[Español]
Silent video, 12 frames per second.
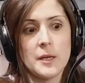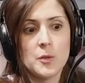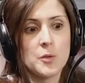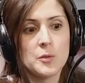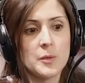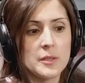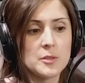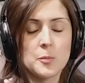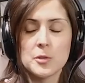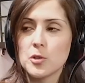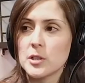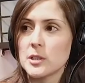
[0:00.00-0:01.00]
valor
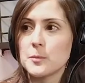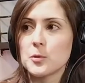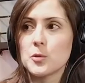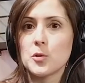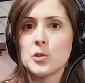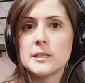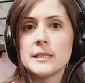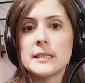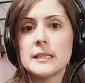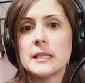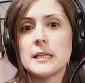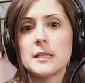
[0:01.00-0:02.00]
instrumentos que se
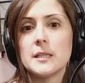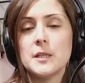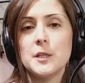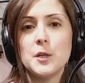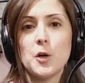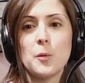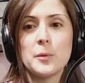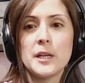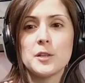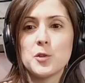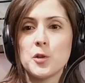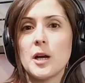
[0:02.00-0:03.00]
protocolicen que tengan
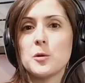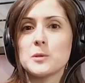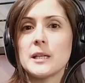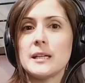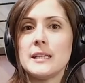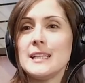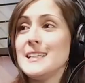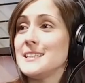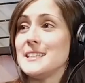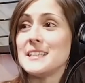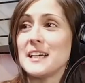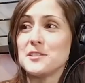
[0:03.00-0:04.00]
objeto o causa
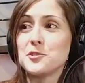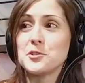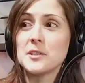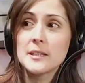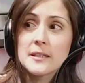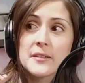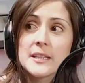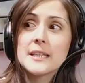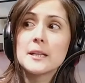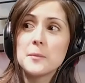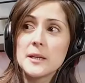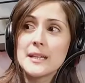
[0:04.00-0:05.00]
ilícita. Entonces,
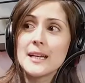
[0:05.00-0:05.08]
debería también